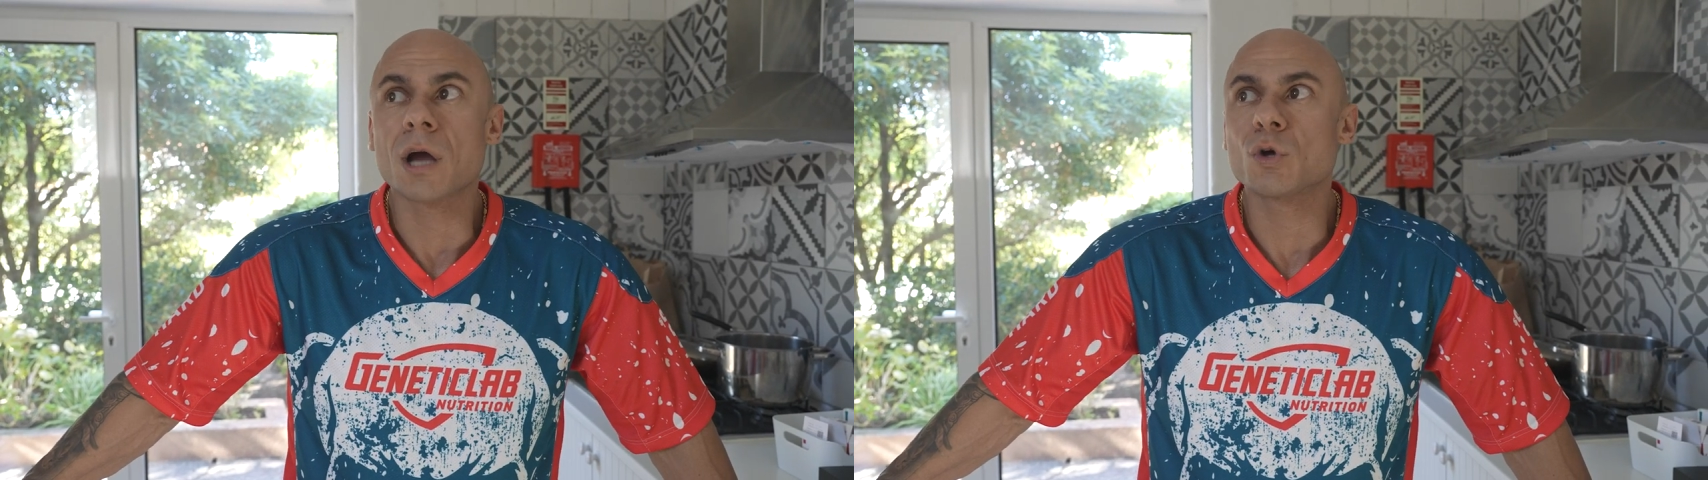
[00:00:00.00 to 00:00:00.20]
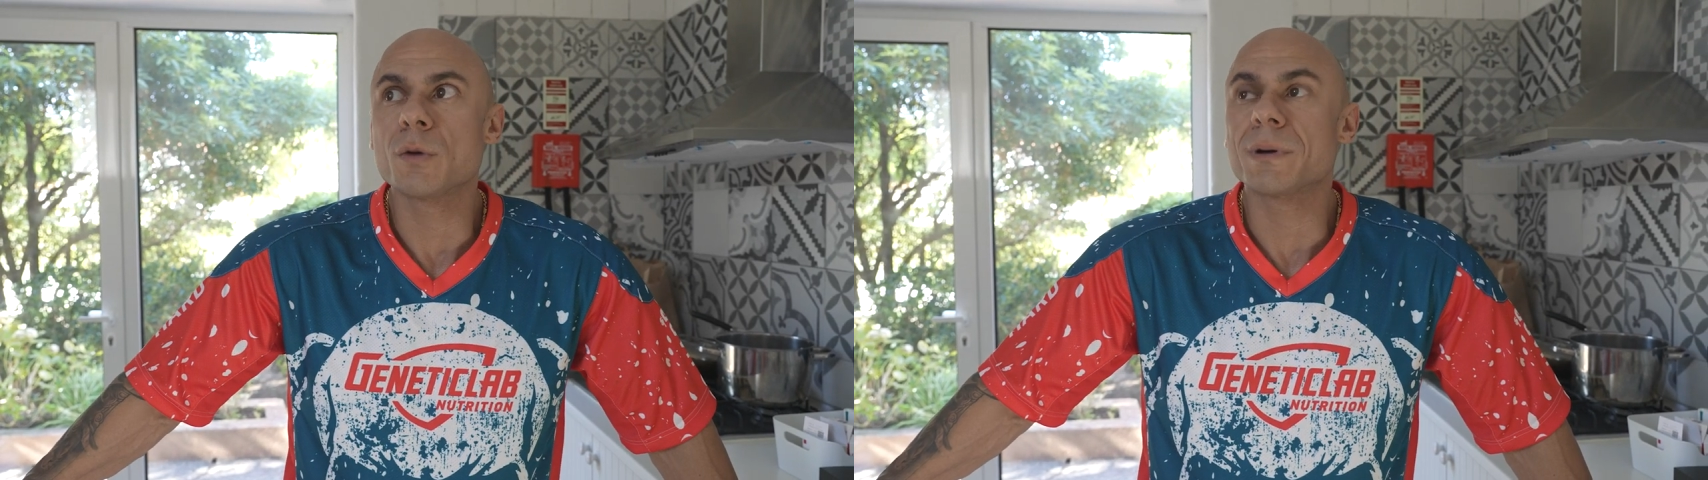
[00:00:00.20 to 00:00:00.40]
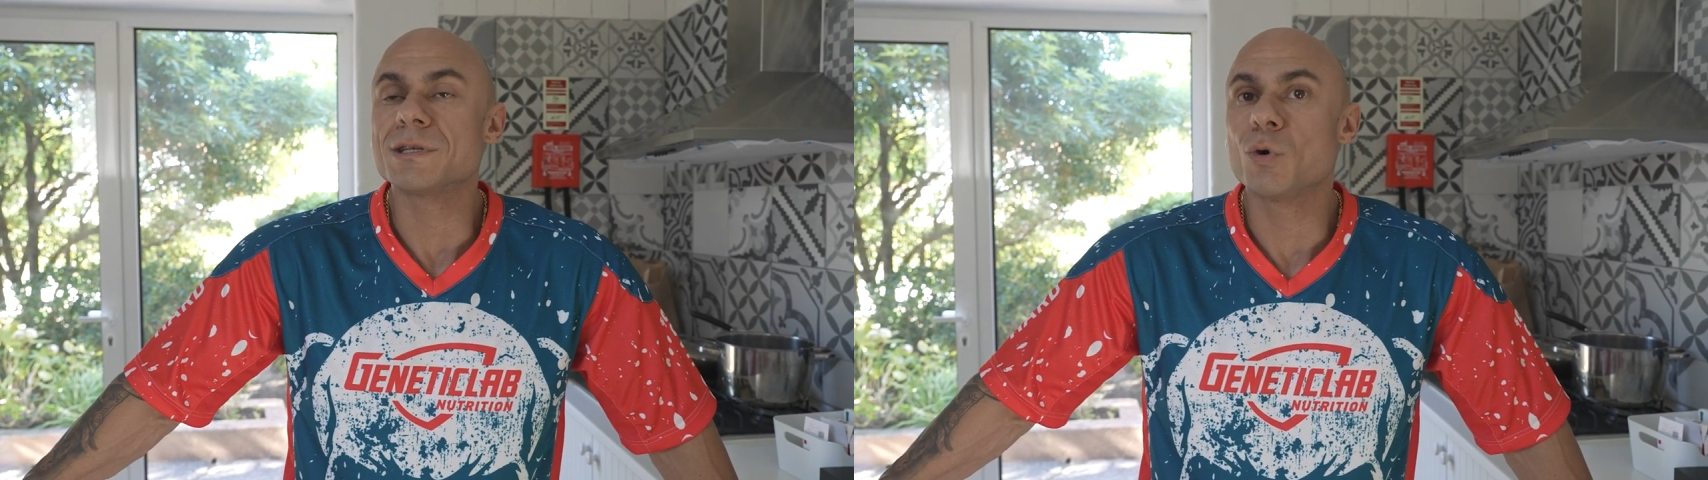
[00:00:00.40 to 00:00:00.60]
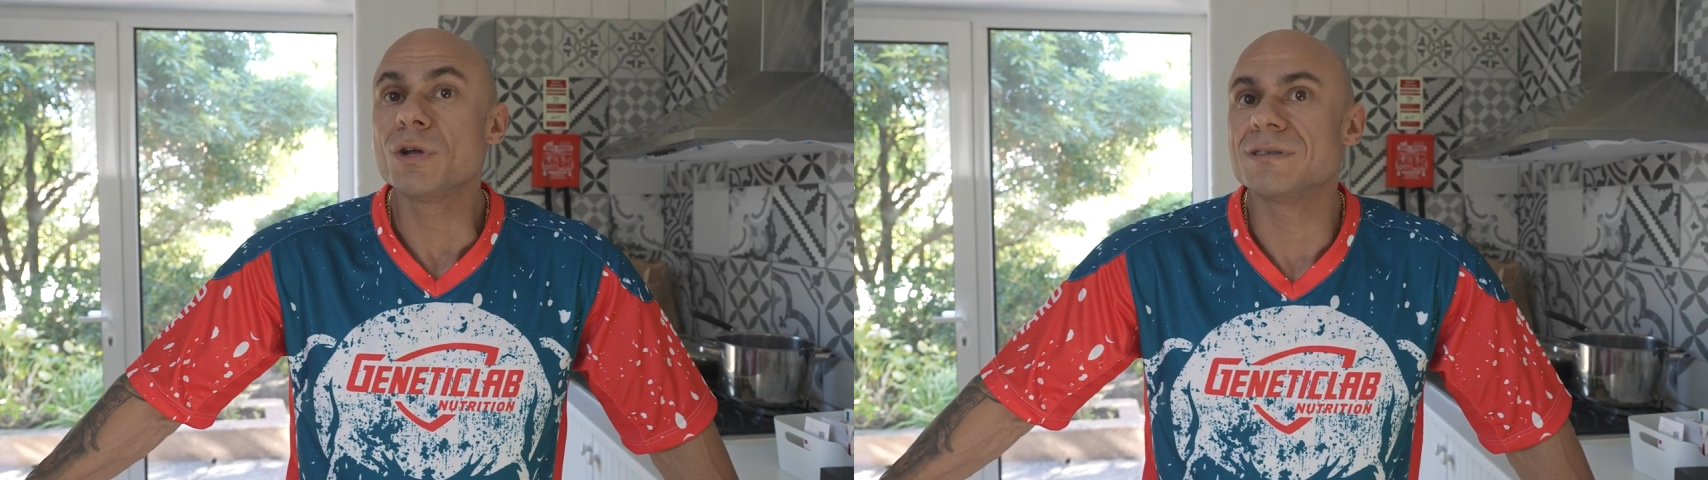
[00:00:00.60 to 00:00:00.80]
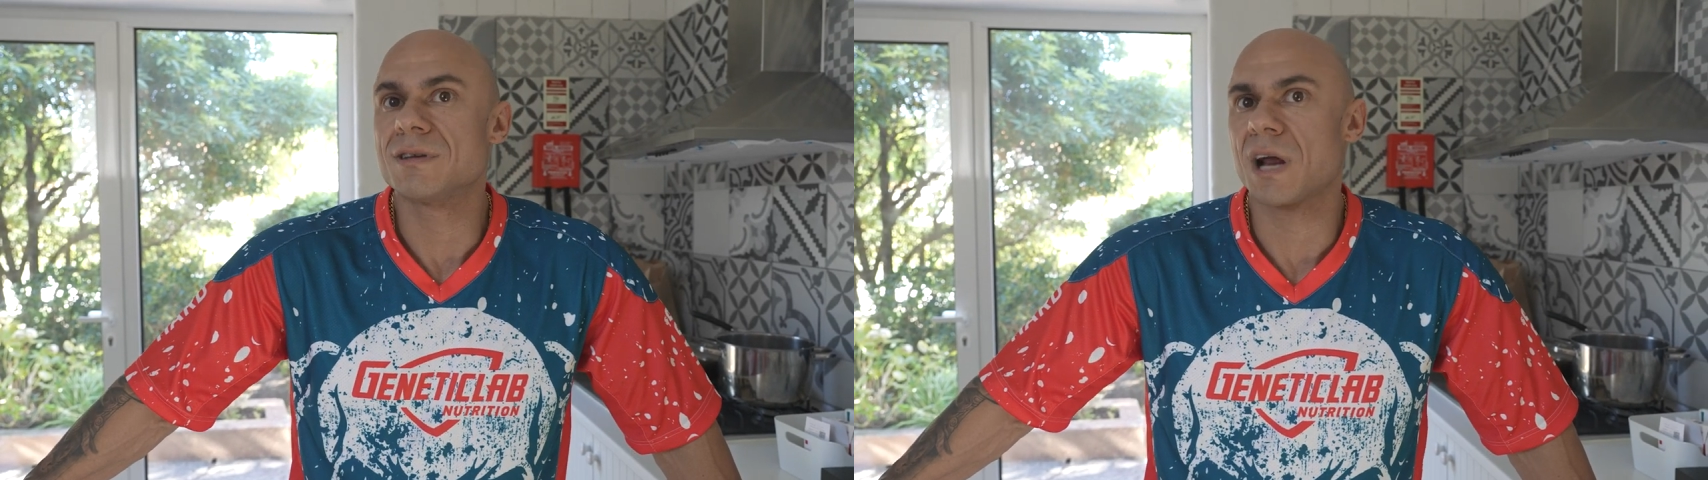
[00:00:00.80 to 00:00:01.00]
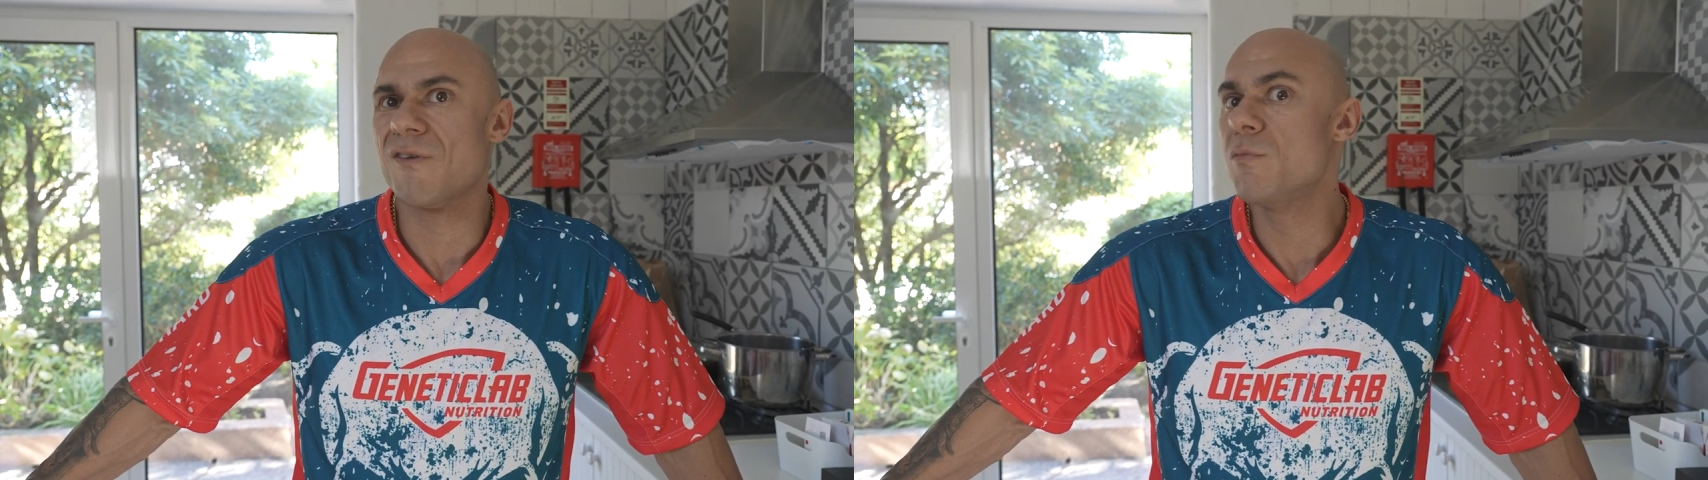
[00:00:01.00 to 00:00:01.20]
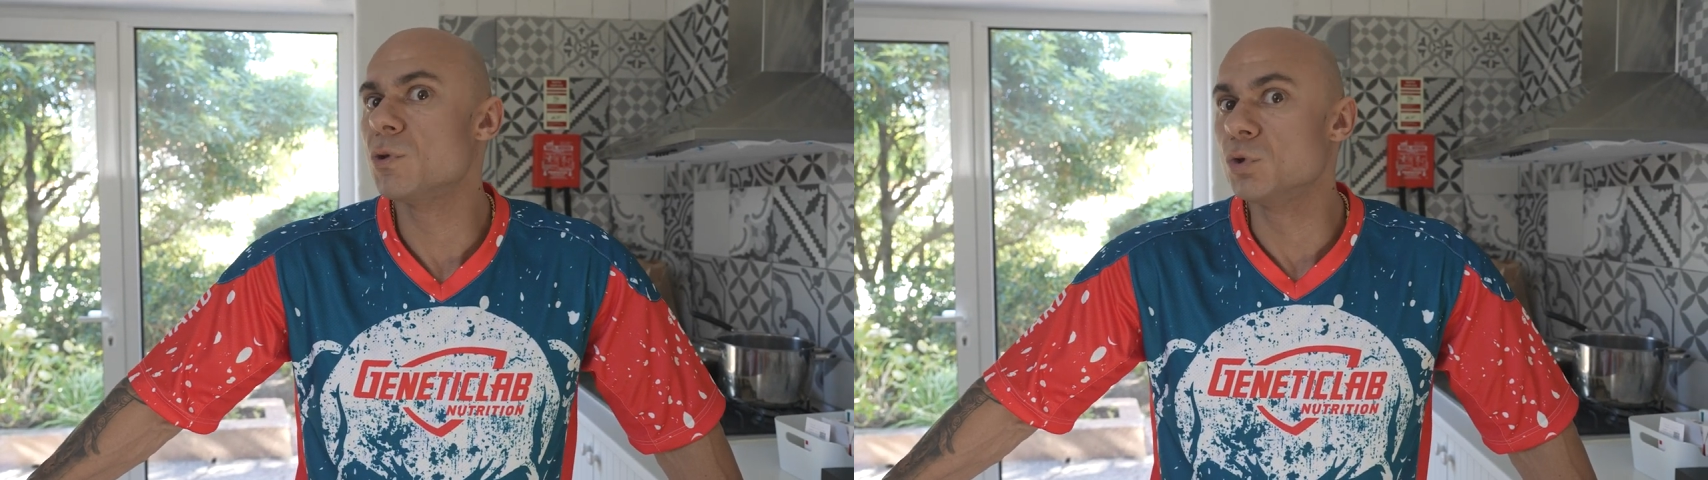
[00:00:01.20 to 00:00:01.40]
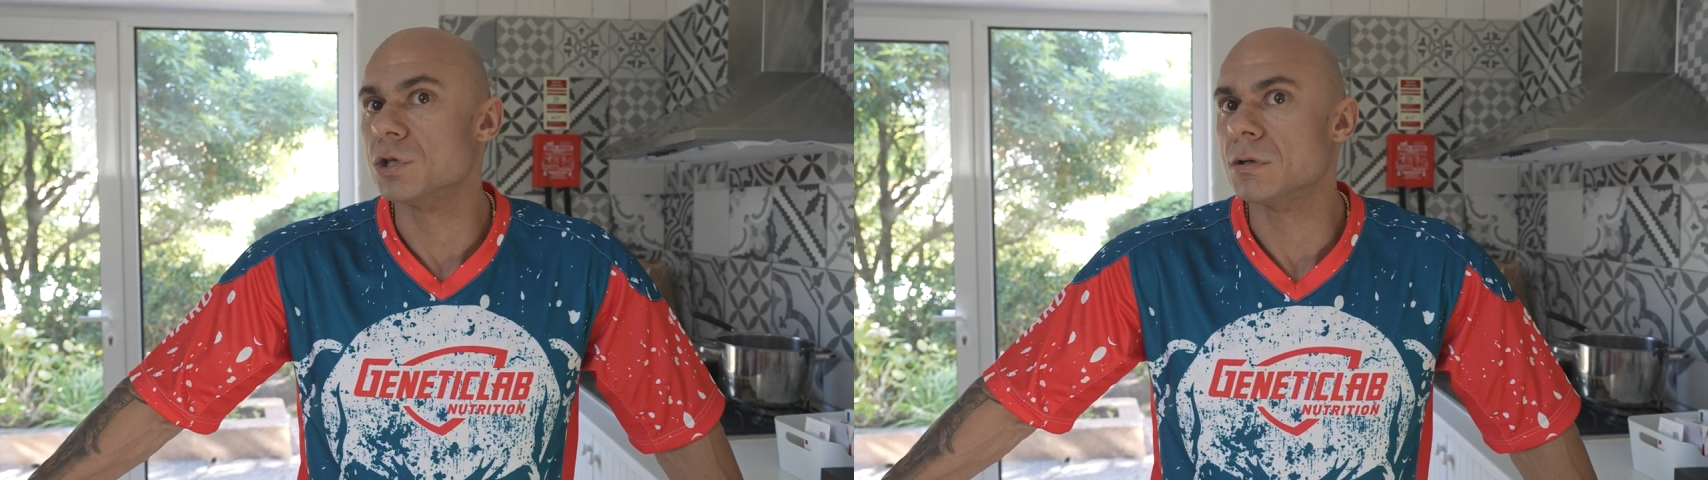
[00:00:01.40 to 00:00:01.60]
которые происходят на 40
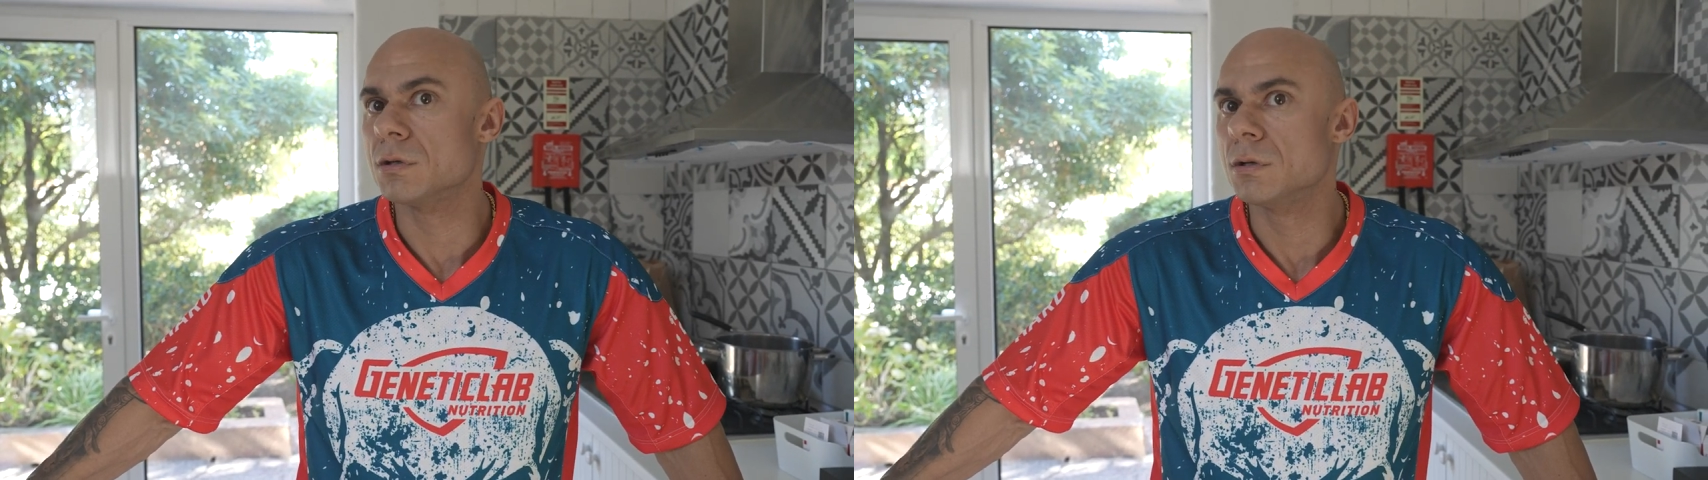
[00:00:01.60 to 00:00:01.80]
минуте.